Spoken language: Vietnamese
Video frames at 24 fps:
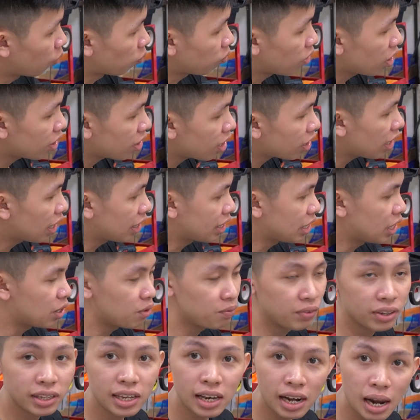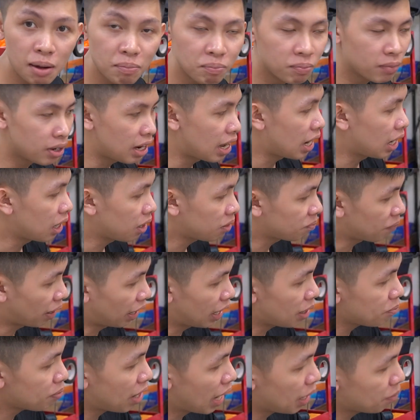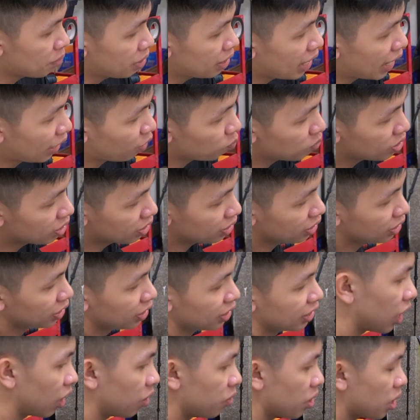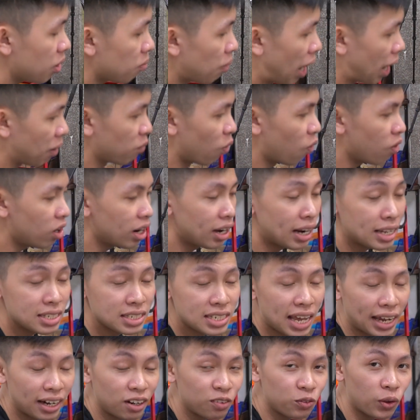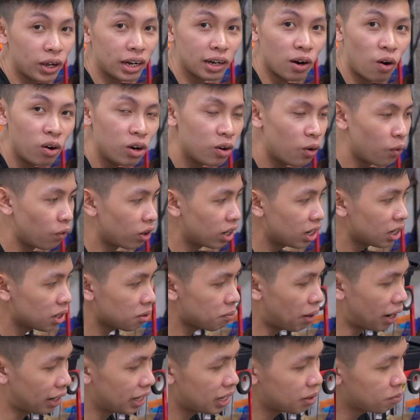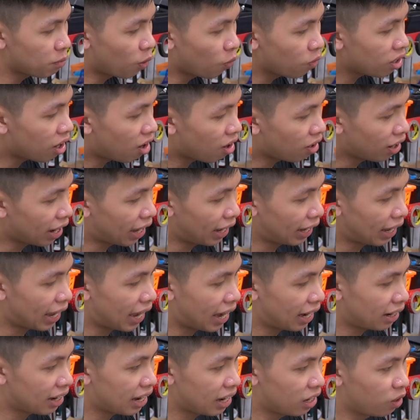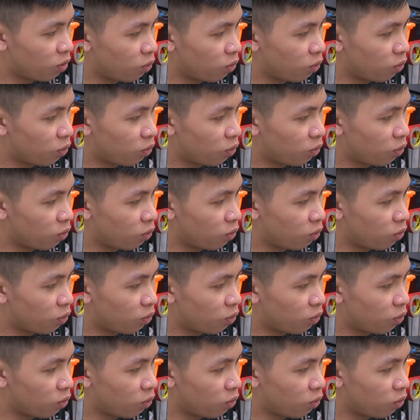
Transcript: cũng có rất là nhiều vị trí lắp là bạn lắp hai bên đây cũng được. Nếu các bạn muốn cái ánh sáng nó tuyệt đối luôn đó, các bạn đi bốn con hàng ngang đây